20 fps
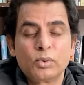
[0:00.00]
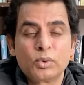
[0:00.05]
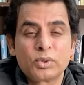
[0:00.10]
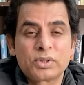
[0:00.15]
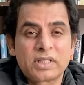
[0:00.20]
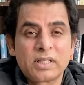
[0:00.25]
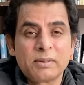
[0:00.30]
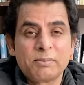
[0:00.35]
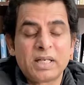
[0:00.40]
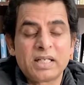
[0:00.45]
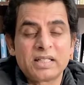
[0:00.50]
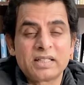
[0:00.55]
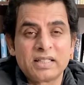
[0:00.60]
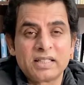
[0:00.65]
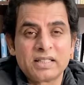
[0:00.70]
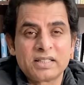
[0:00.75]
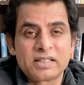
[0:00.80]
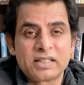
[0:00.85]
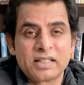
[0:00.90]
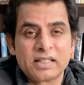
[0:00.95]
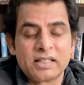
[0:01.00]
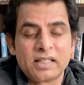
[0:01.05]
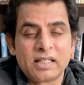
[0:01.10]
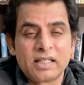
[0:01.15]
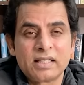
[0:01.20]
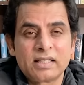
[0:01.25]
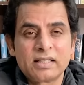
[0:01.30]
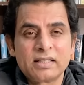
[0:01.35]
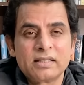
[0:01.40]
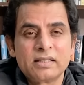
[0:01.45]
उसके बाद
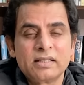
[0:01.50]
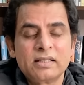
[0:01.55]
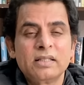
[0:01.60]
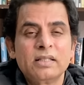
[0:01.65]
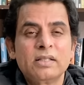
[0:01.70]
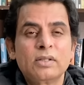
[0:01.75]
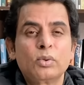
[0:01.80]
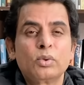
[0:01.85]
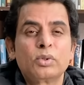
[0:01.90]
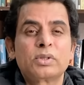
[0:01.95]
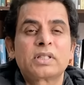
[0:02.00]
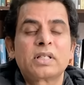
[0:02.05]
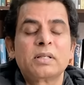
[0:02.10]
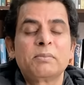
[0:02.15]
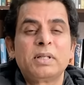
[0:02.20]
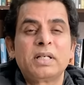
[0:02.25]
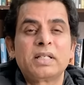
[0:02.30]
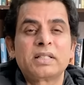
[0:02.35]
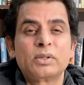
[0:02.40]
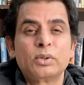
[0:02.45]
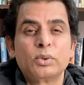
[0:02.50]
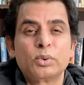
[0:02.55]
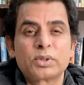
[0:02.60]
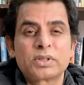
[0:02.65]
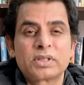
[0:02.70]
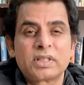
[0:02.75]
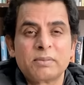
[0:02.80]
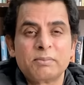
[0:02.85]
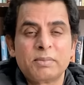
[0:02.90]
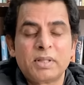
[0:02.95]
रिश्तेदार उसके बाद
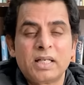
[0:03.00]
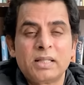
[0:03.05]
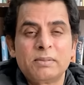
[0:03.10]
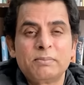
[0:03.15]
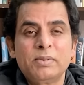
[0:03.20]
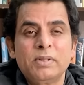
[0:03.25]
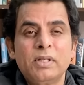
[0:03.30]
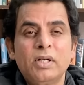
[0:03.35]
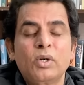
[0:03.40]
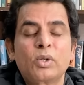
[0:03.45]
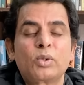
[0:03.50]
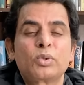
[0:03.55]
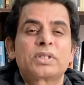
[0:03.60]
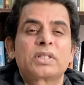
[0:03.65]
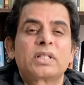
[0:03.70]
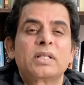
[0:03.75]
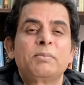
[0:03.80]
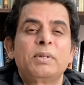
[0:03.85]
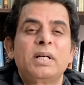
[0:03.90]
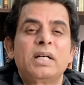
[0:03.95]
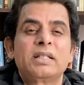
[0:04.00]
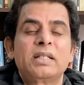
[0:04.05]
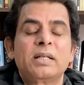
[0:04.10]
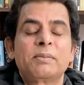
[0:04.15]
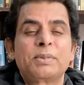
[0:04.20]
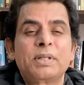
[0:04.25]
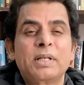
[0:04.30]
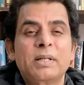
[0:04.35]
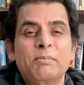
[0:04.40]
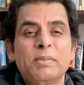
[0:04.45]
दोस्त अहबाब और उसके बाद
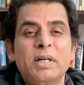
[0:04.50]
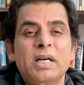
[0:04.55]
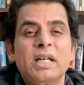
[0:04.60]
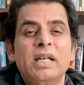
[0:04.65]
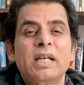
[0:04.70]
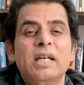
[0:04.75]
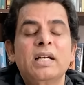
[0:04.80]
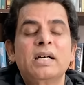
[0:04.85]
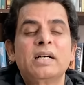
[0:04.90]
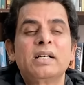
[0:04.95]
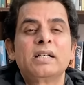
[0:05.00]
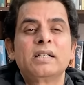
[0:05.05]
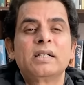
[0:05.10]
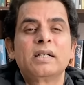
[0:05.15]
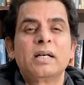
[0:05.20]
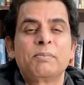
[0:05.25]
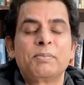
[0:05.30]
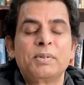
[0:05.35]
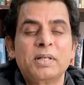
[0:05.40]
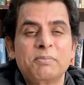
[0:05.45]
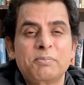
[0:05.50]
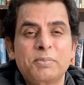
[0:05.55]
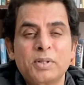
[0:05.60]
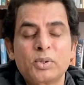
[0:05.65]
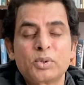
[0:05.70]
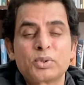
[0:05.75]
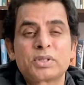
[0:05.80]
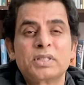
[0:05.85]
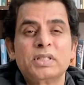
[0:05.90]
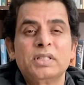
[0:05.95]
अपना महल्ला अपने
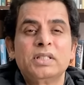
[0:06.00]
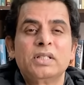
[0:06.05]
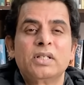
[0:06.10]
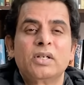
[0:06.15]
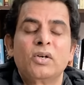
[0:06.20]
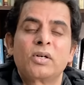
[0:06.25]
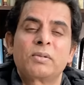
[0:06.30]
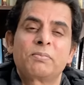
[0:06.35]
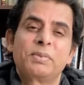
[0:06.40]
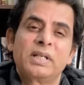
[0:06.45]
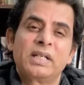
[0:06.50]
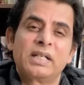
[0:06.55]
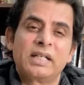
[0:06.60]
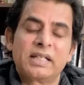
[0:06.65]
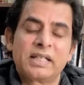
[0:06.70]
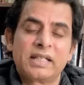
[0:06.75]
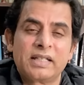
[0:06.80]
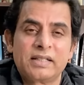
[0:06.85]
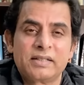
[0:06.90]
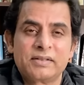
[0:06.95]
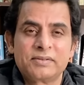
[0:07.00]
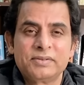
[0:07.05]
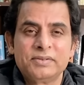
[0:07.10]
पड़ोसी और फिर आगे